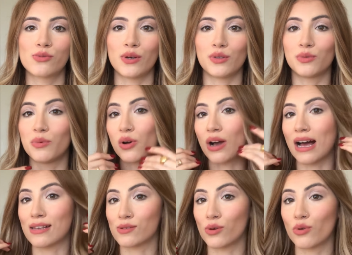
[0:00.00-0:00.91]
Eu, no meu
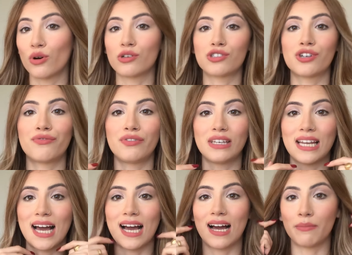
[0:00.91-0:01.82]
caso, não gosto de
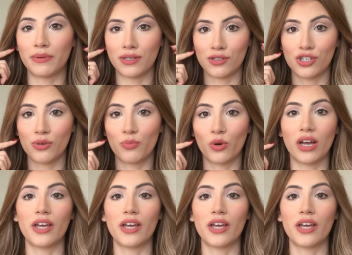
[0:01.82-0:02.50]
afinar a mandíbula,